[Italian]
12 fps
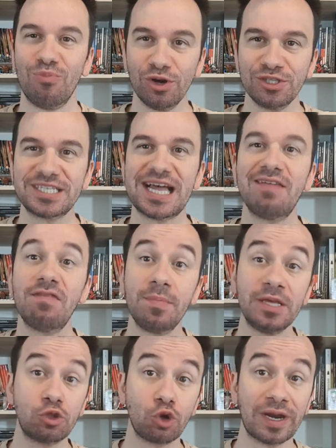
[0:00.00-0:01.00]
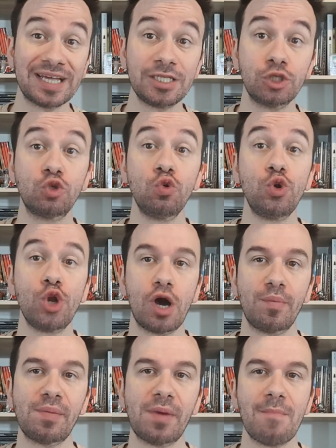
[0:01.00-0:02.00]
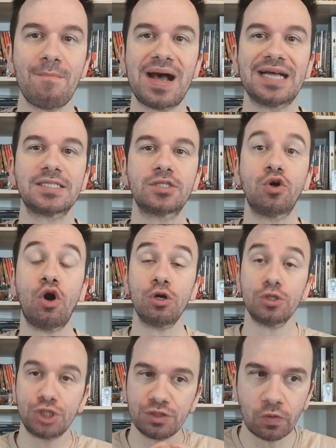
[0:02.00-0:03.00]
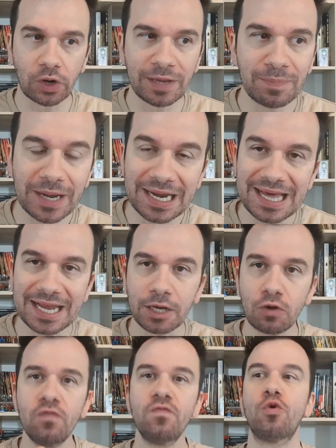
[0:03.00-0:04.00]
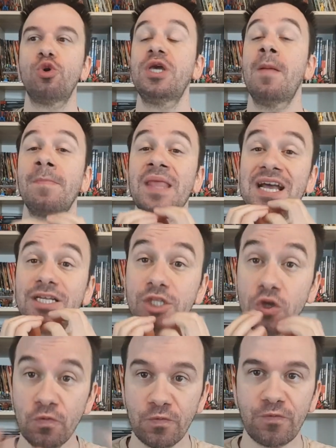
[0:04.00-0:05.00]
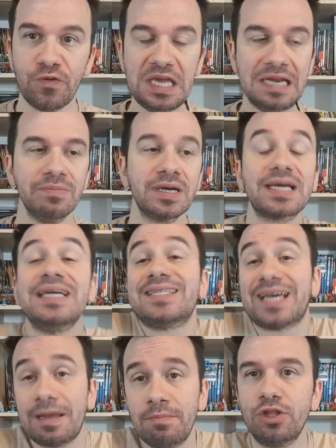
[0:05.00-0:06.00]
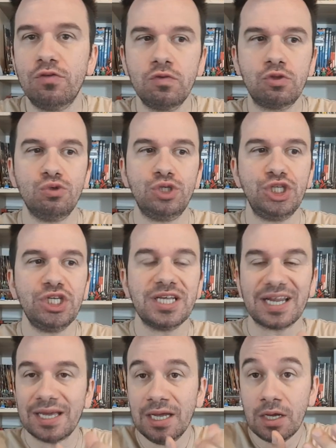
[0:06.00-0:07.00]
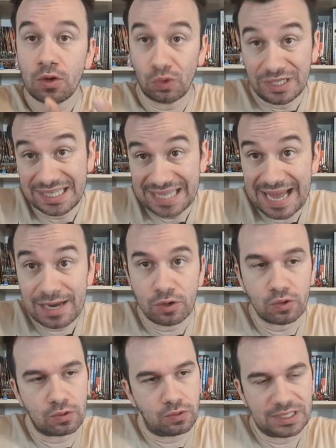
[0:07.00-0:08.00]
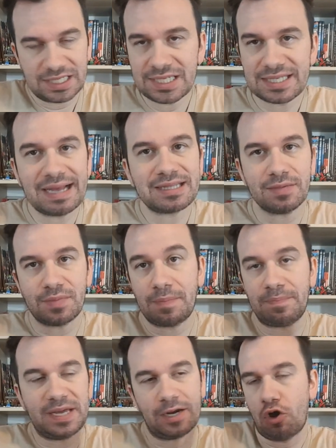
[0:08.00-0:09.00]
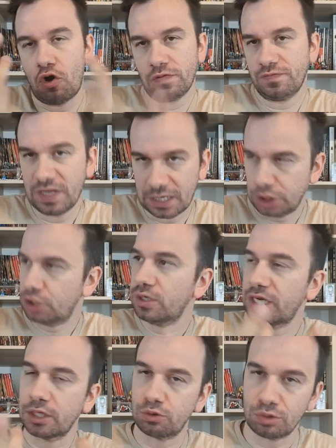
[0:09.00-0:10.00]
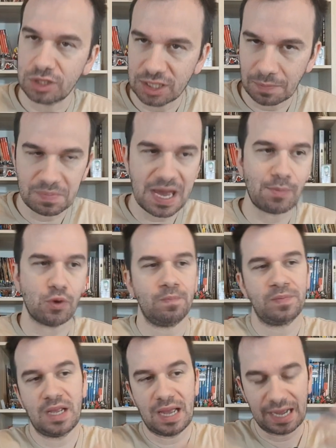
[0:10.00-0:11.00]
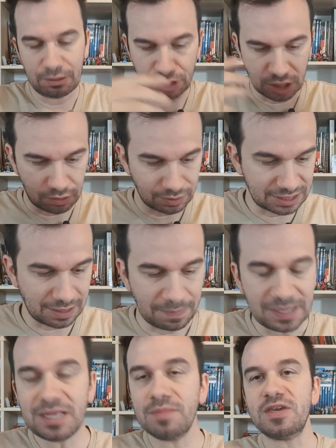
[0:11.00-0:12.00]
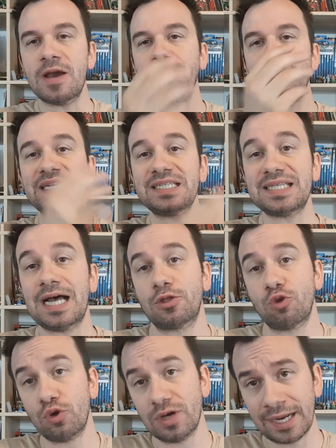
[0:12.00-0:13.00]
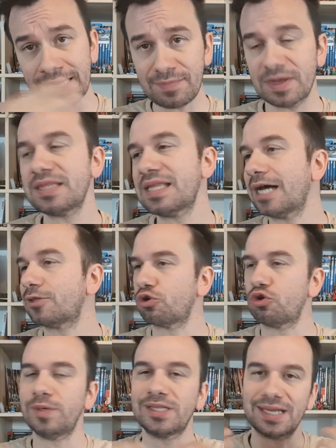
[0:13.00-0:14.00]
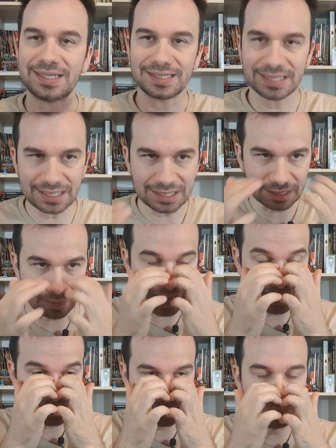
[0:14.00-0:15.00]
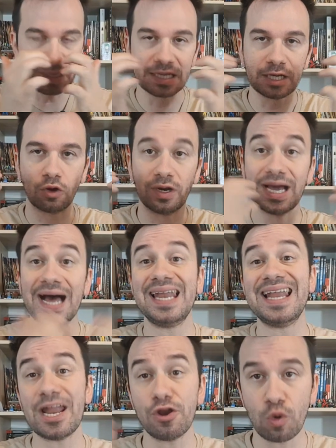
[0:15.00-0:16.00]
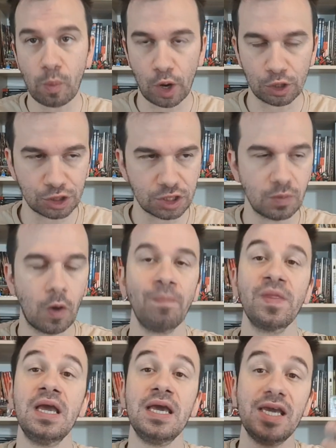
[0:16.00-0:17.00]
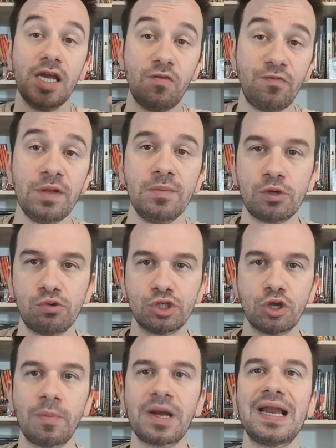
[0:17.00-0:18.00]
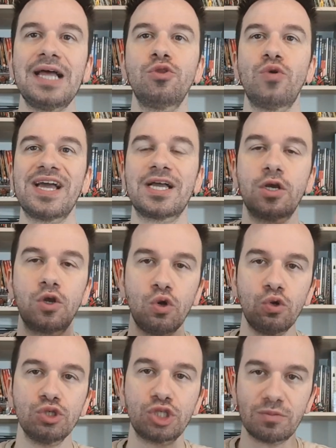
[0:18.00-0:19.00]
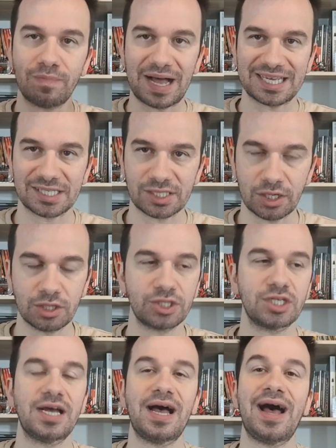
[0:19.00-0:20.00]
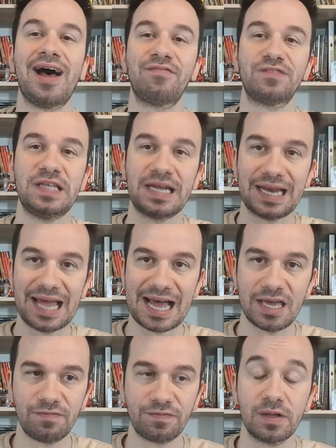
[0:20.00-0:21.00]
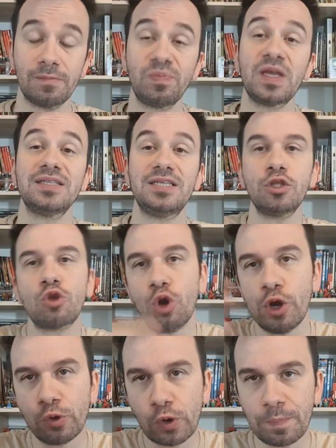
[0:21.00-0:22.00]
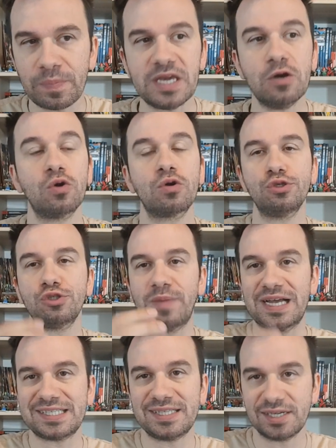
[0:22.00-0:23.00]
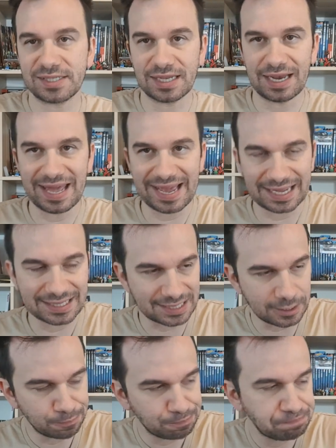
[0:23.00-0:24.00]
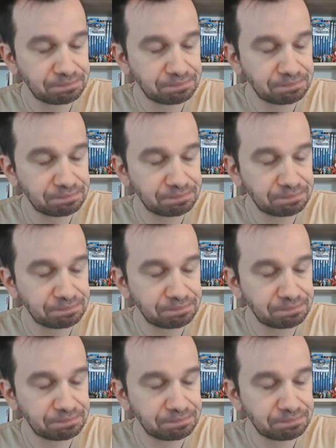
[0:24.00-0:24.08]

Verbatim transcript: Buon salve e bentornati su No Ma Mammazzo. Oggi vorrei parlare con voi di un film che sarebbe dovuto uscire quest'anno, quest'estate, ma per ovvie ragioni che tutti sappiamo, a causa di questa pandemia, è stato rimandato, come tantissime altre pellicole, all'anno prossimo. Il film di cui sto parlando è Ghostbusters Afterlife, titolo europeo Ghostbusters Legacy.